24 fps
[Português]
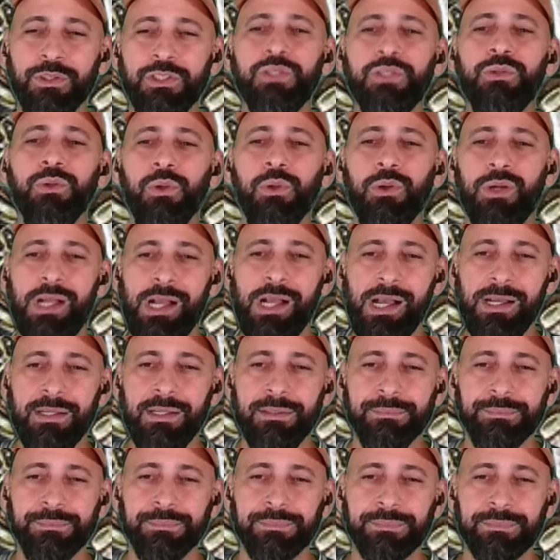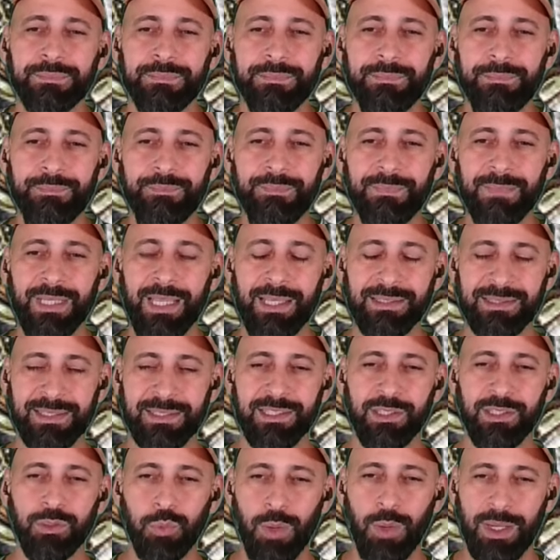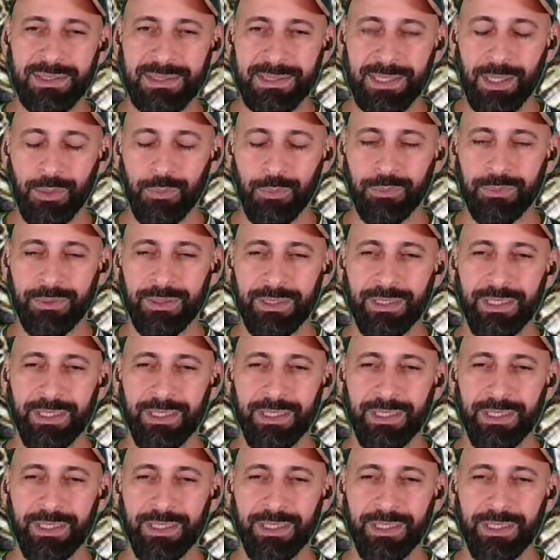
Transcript: de colocar essa situação.